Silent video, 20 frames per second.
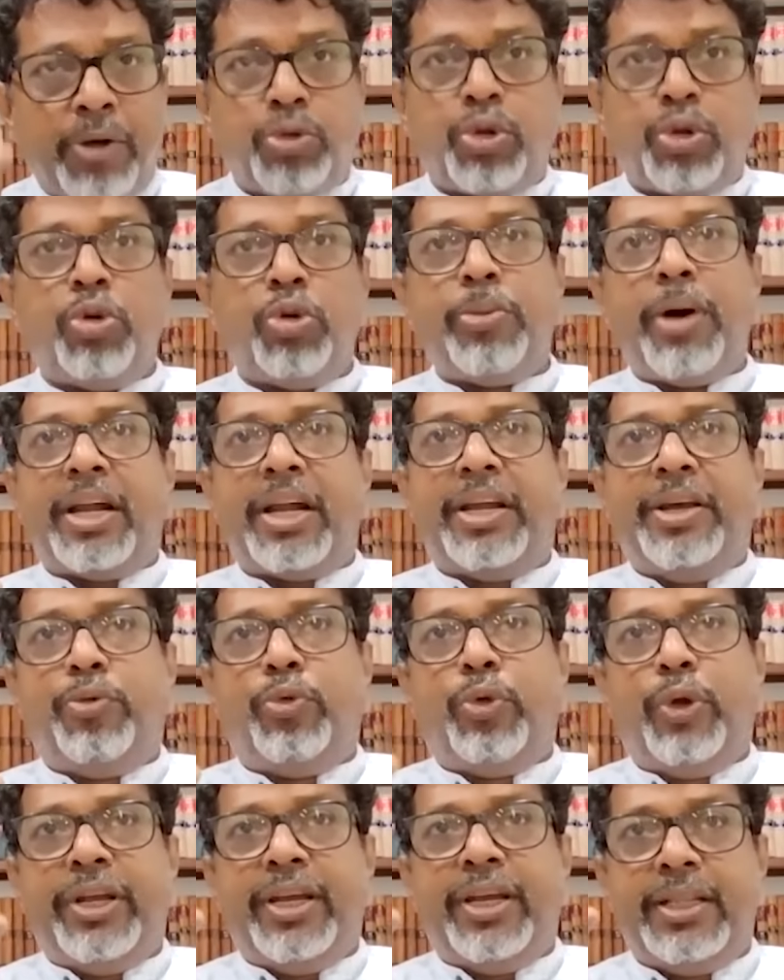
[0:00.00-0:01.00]

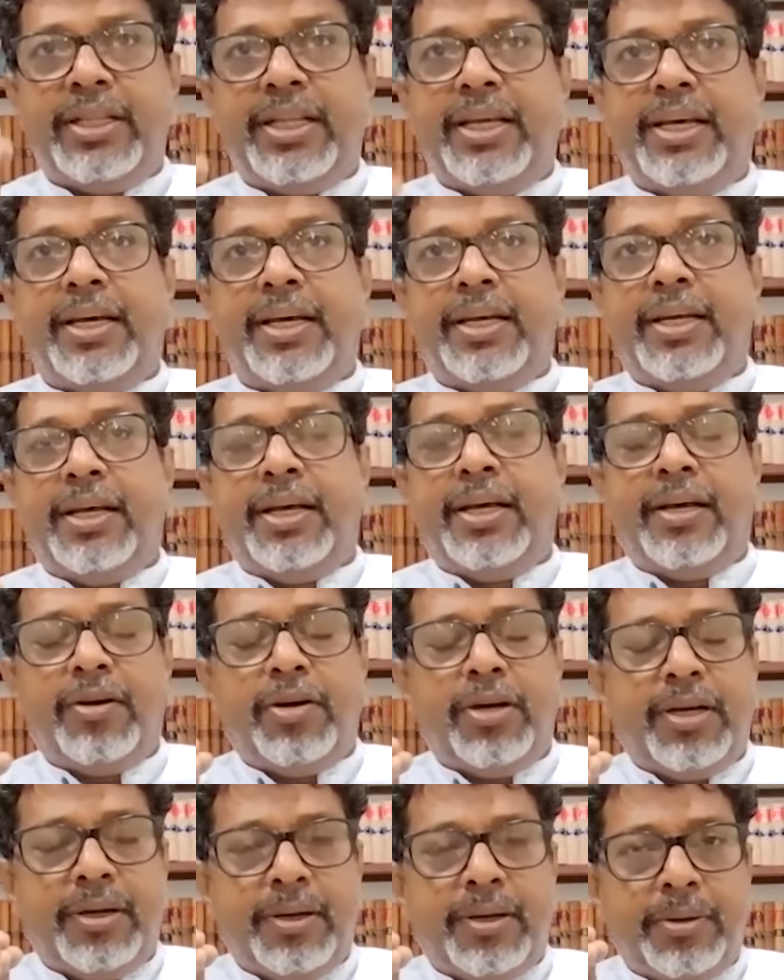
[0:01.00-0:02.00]
அனுரகுமாரனுடைய இந்த
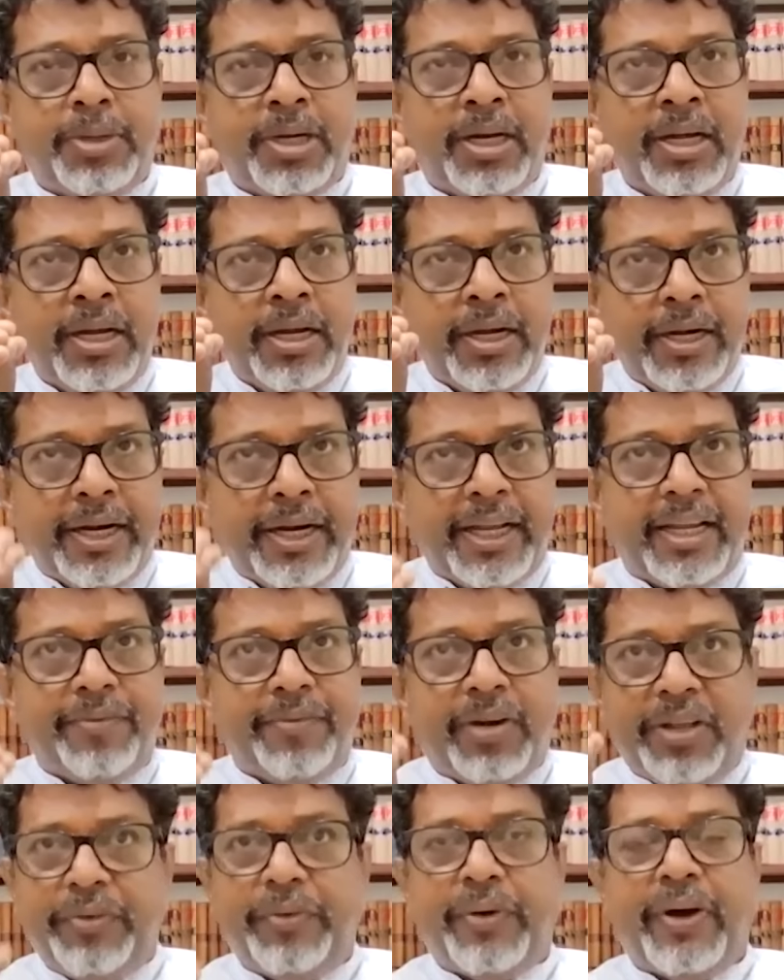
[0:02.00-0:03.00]

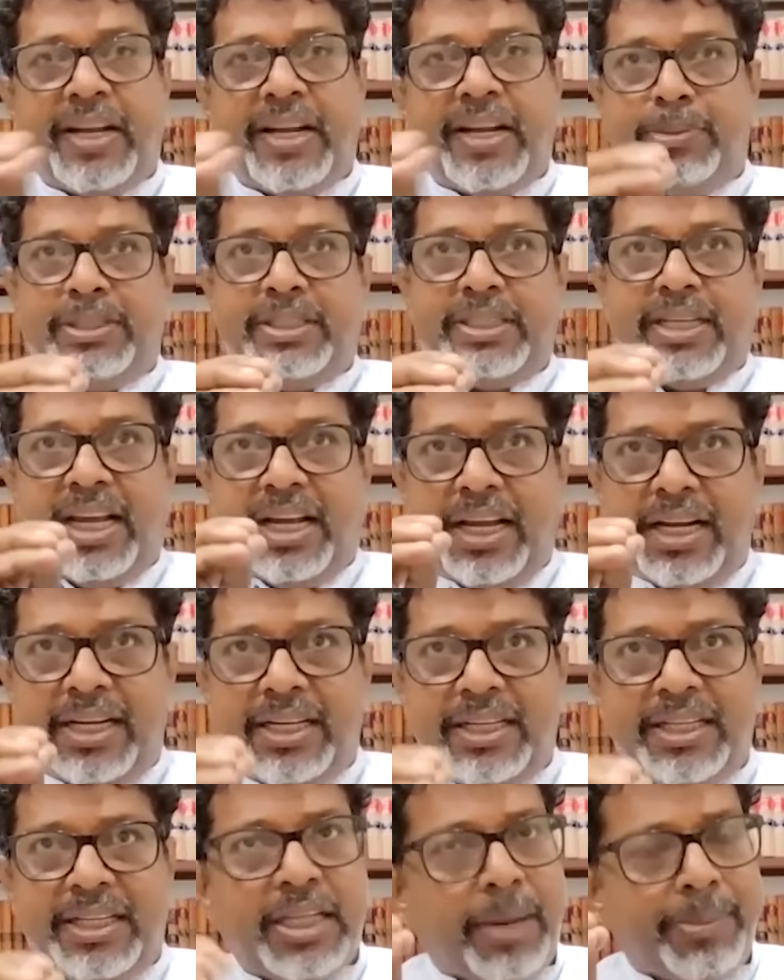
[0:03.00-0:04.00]
இன்றைக்கு வெளிவிவகார அமைச்சராக
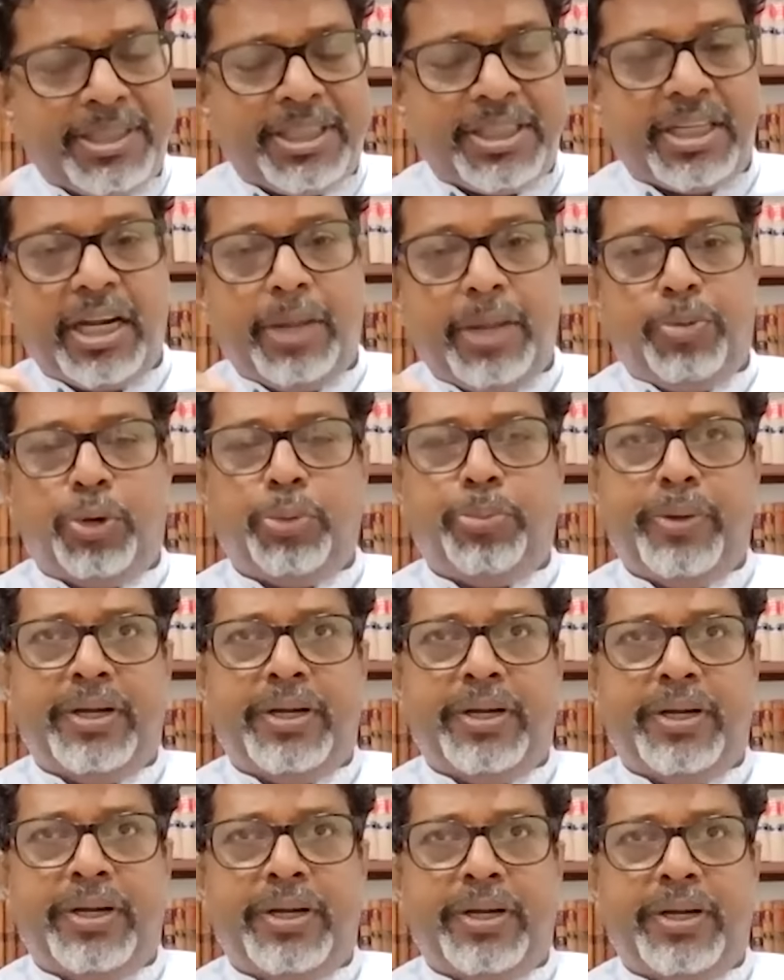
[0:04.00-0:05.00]
அல்லது இந்த அமைச்சுகளை
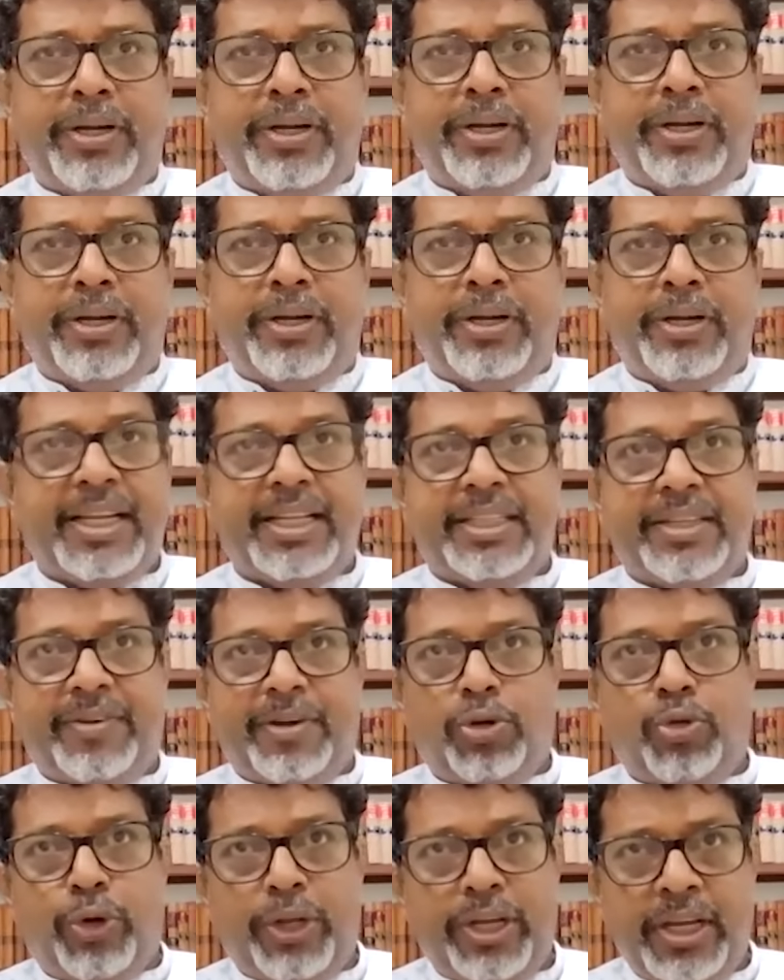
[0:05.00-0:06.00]
பொறுப்பேற்றிருக்கிற விஜித ஹேரத்
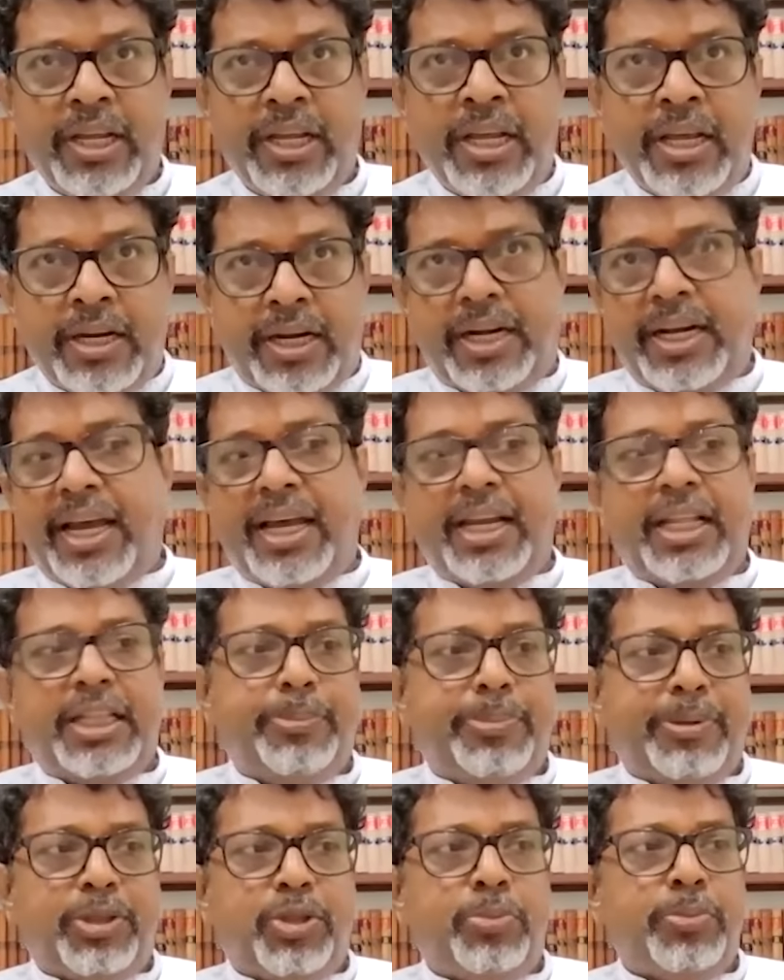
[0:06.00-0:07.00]
அவர்களுடைய
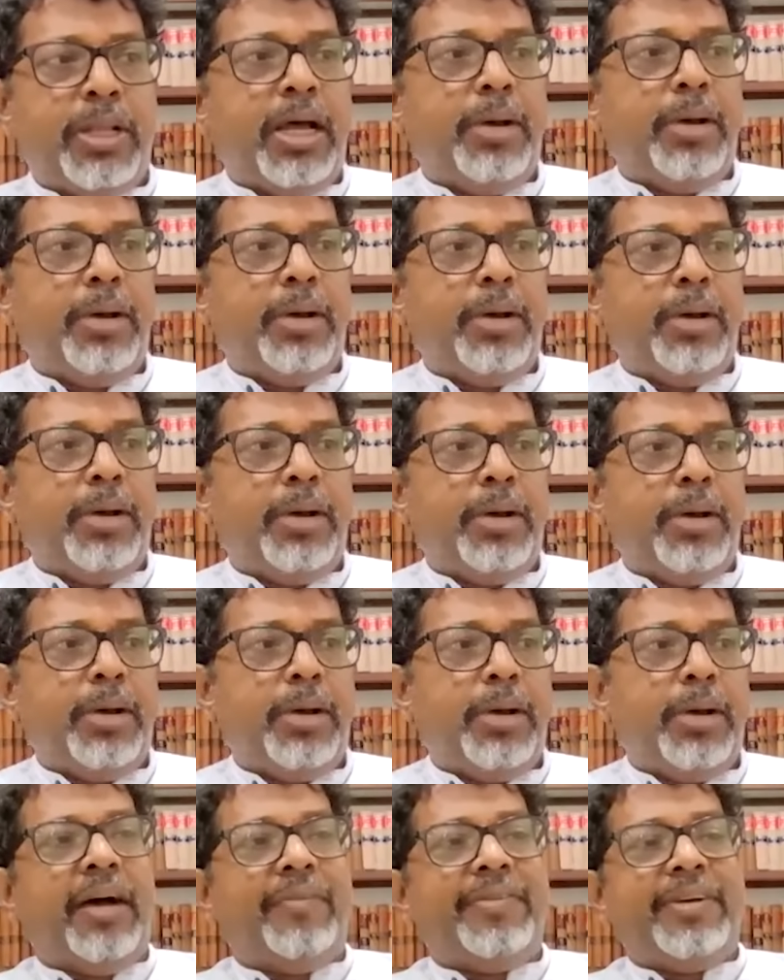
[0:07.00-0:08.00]
இரண்டாயிரத்தி பத்தொன்பதாம் ஆண்டு
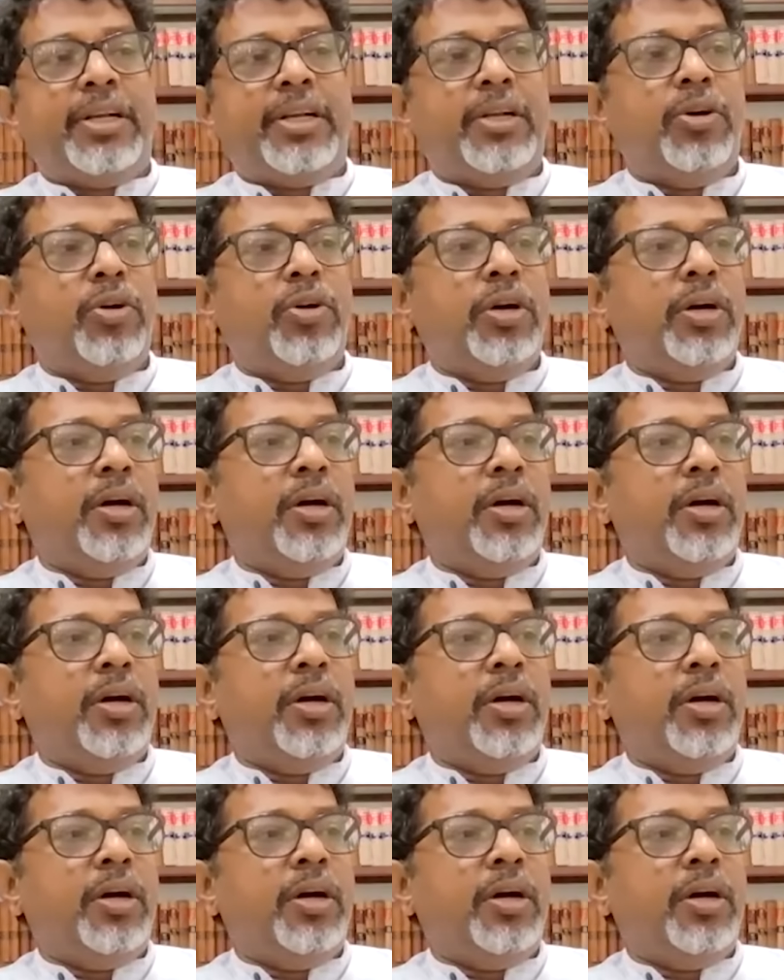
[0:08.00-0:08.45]
அவர்